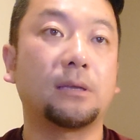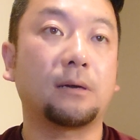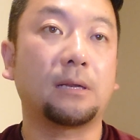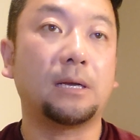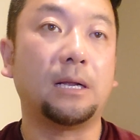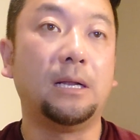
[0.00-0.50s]
わけだ
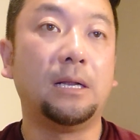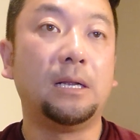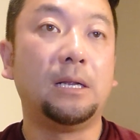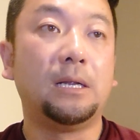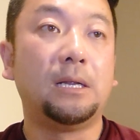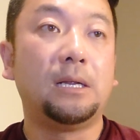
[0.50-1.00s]
から、
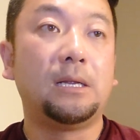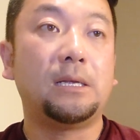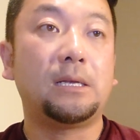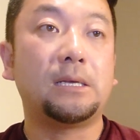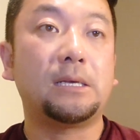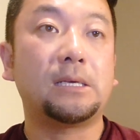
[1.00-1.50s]

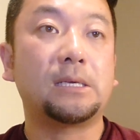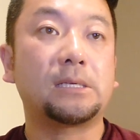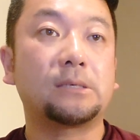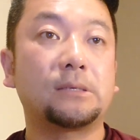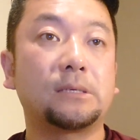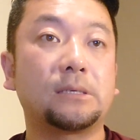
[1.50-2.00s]

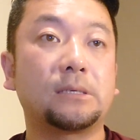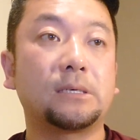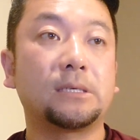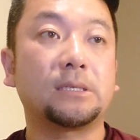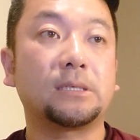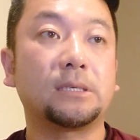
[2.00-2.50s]
それに
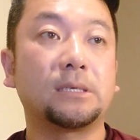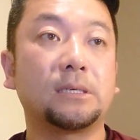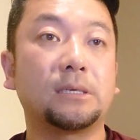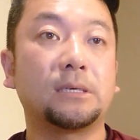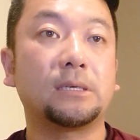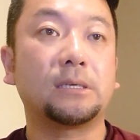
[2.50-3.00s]
対して、い
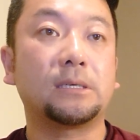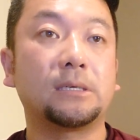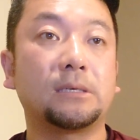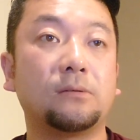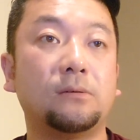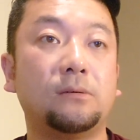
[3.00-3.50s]

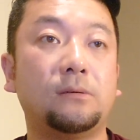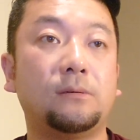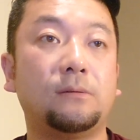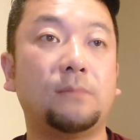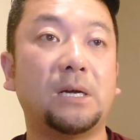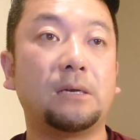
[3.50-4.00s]

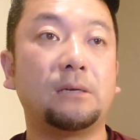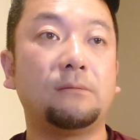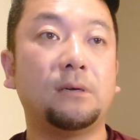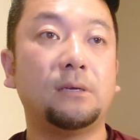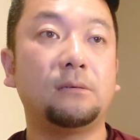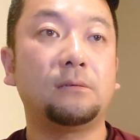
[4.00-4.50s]
わゆ
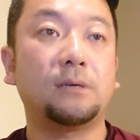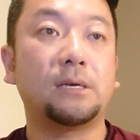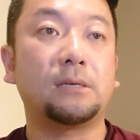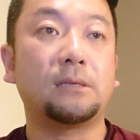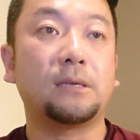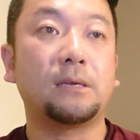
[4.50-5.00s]
る
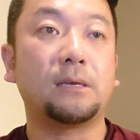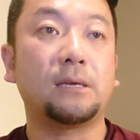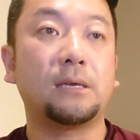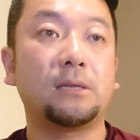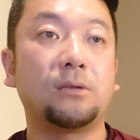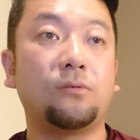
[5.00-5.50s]
相
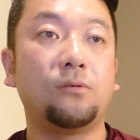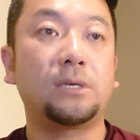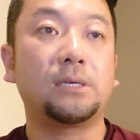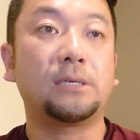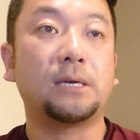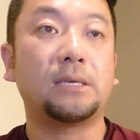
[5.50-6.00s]
手、領
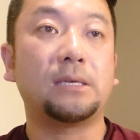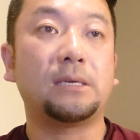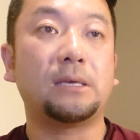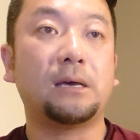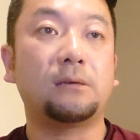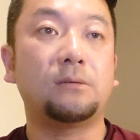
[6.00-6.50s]
域内
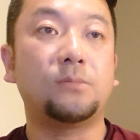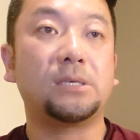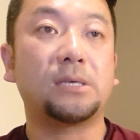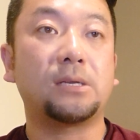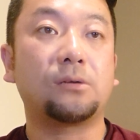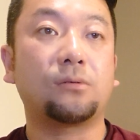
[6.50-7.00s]
にある
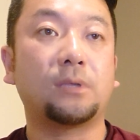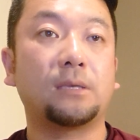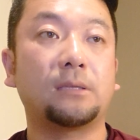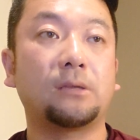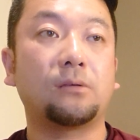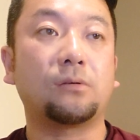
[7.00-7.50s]
ミサイル拠
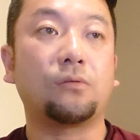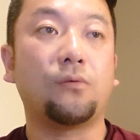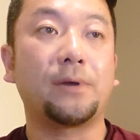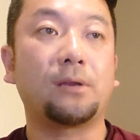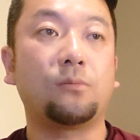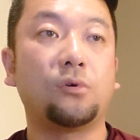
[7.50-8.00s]
点などで
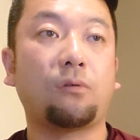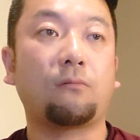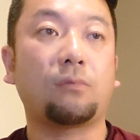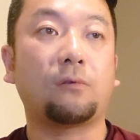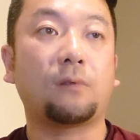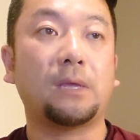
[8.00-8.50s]
攻撃を持つ
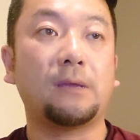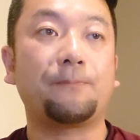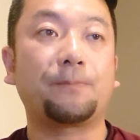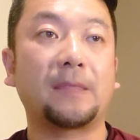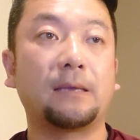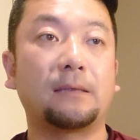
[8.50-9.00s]
こと
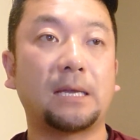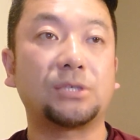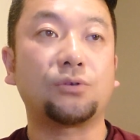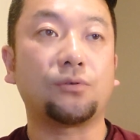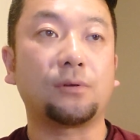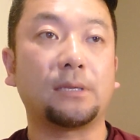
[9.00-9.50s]
で
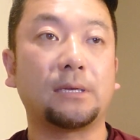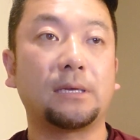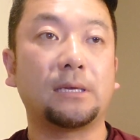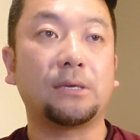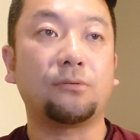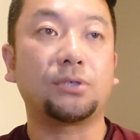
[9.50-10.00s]
対処力や、
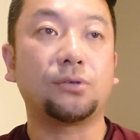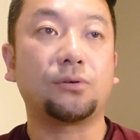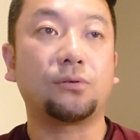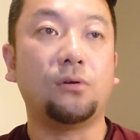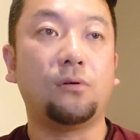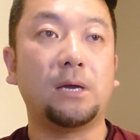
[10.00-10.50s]
抑止
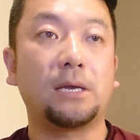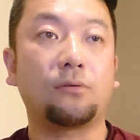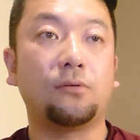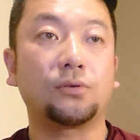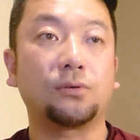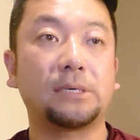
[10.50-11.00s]
力の
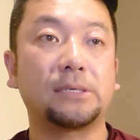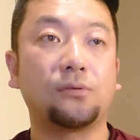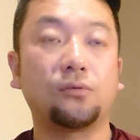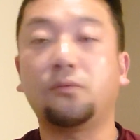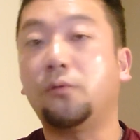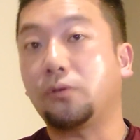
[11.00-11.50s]
向上が
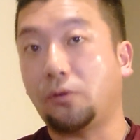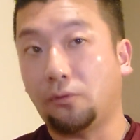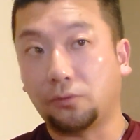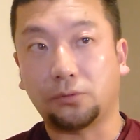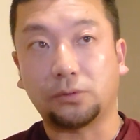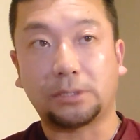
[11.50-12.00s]
必要とも
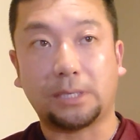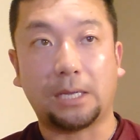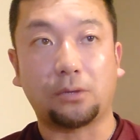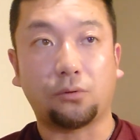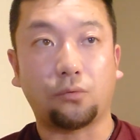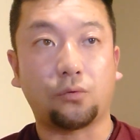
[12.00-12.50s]
強調し
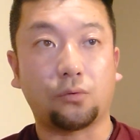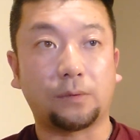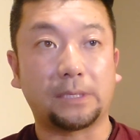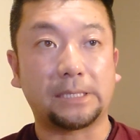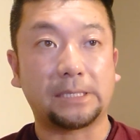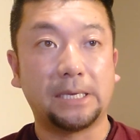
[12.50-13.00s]
たというこ
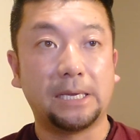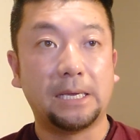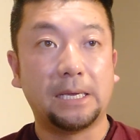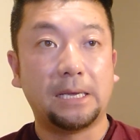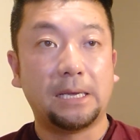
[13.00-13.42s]
とです。